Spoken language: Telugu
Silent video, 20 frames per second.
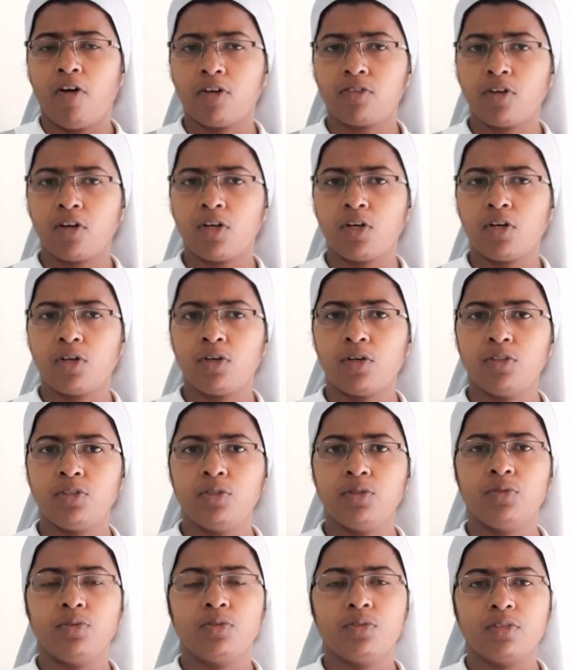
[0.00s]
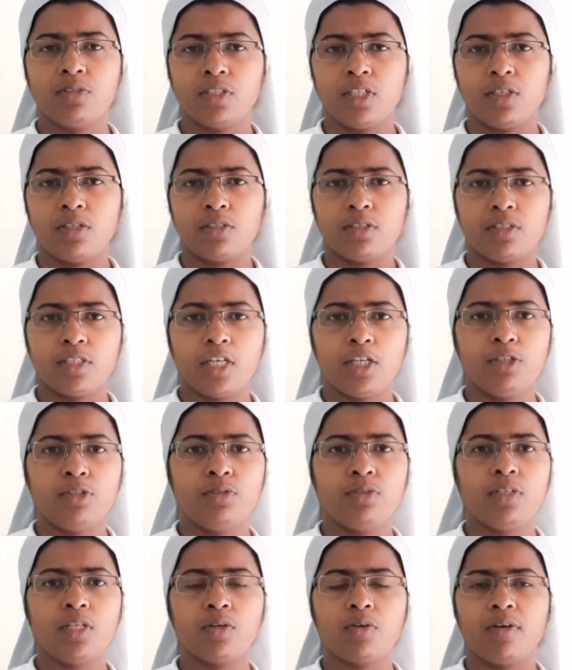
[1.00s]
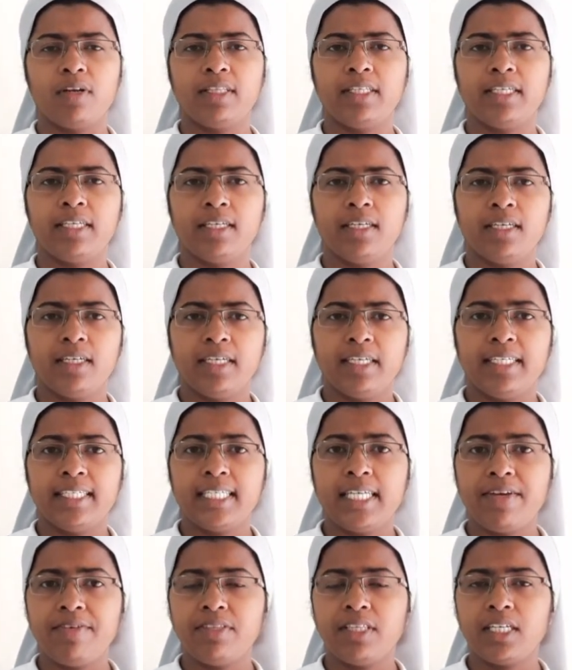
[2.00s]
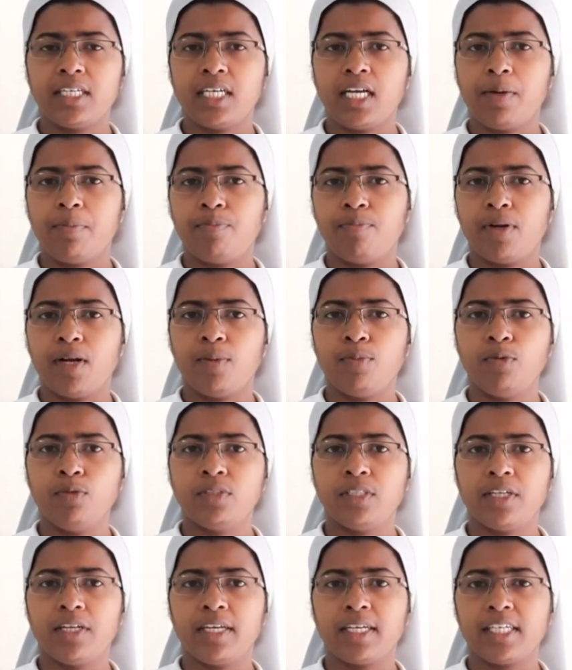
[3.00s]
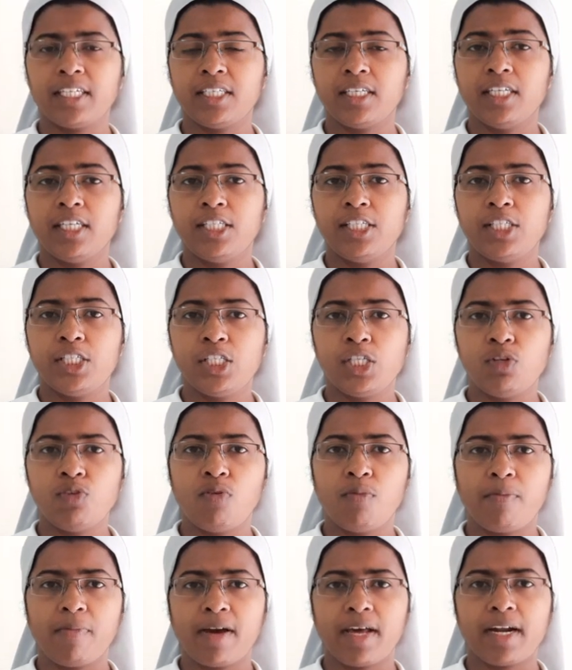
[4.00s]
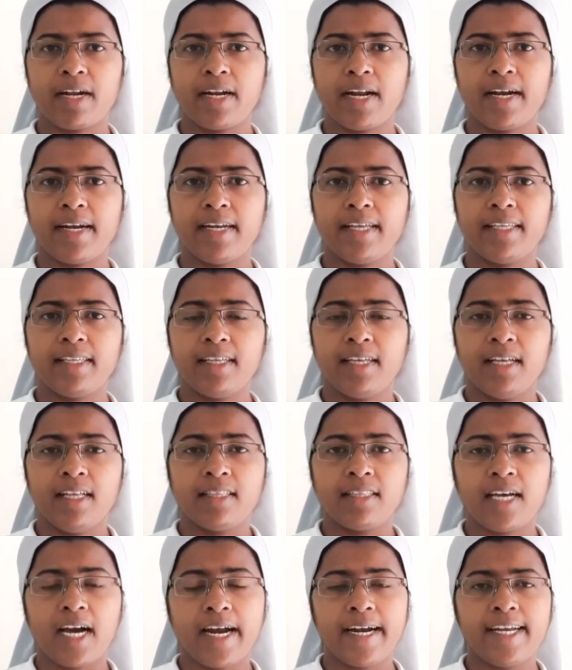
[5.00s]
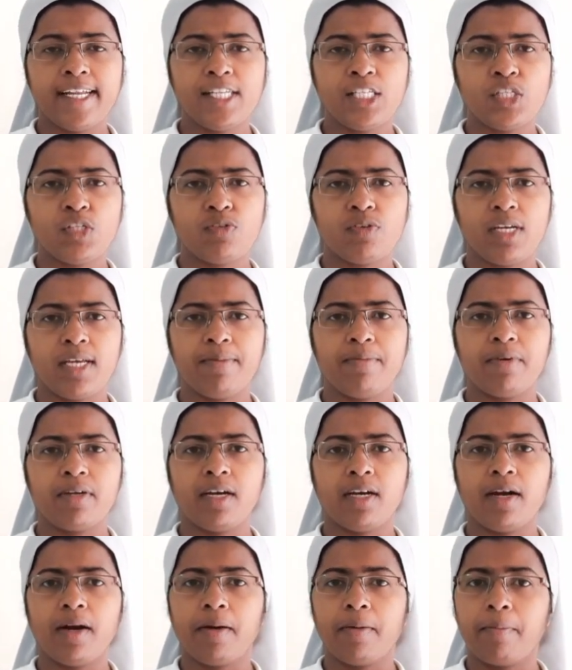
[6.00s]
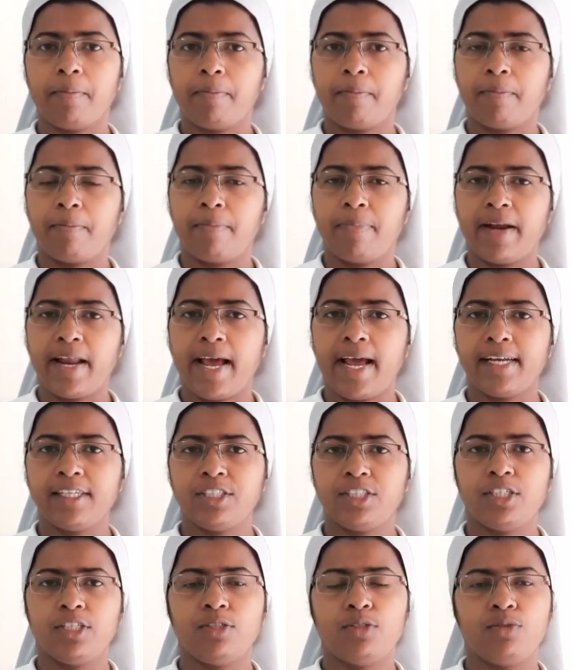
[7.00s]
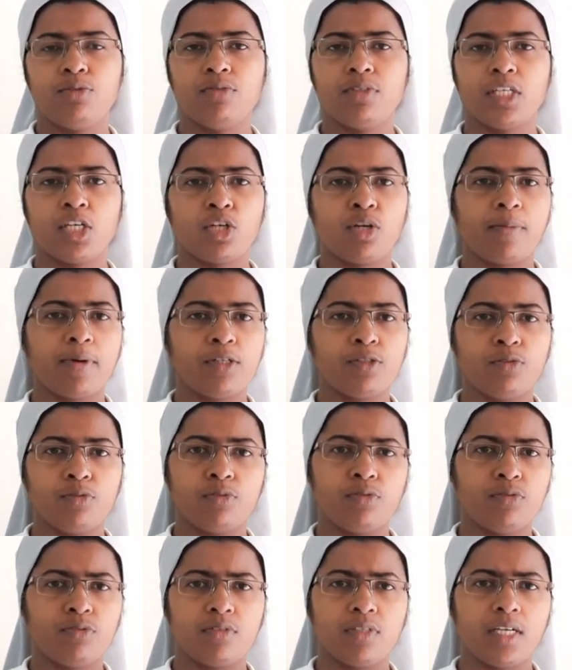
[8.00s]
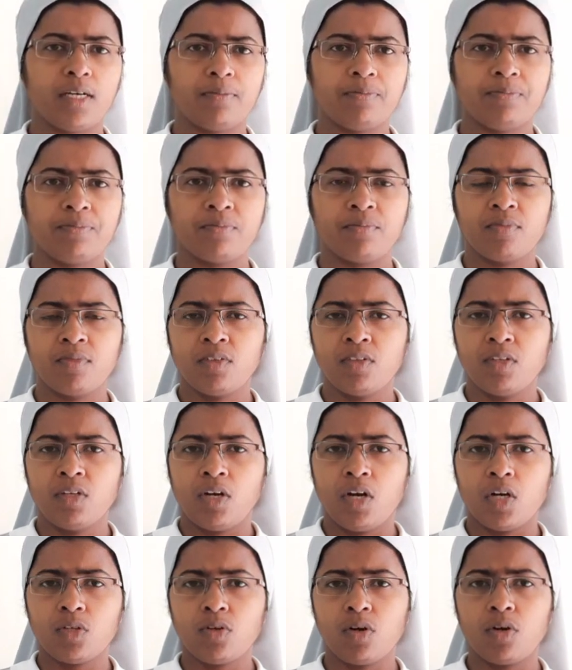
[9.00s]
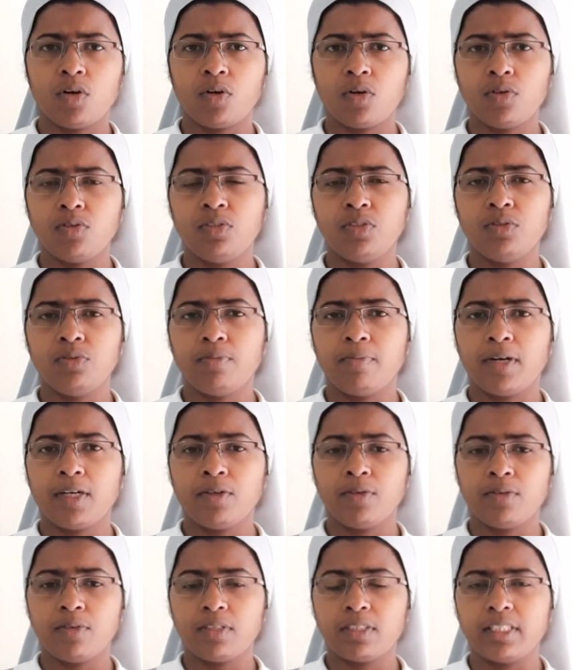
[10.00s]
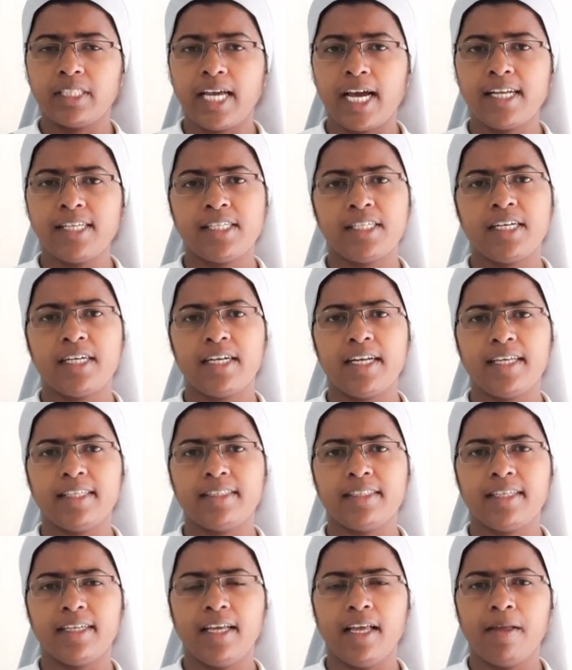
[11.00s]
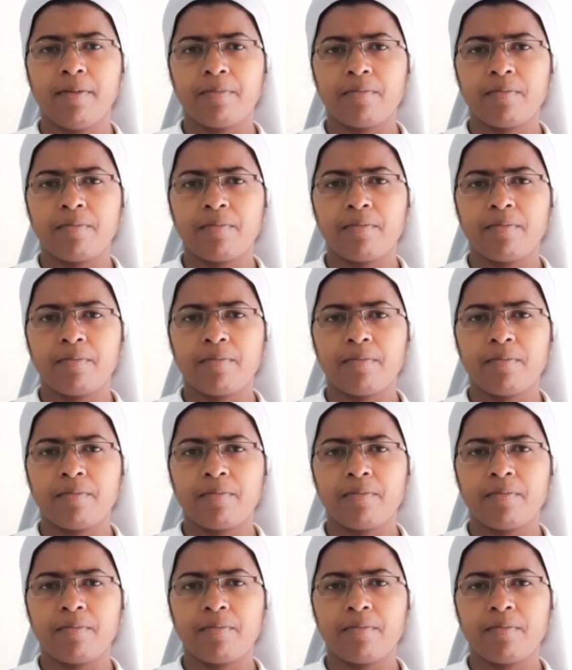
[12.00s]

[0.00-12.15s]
ఒక్కొక్క రోజు గడుస్తున్న కొలది ఏ విధంగా ప్రభు తన యొక్క శిలువ మరణాన్ని తానే స్వయంగా ప్లాన్ చేస్తున్నారో మనం చూస్తున్నాం ఒక్కొక్క రోజు మనం ధ్యానించినట్లయితే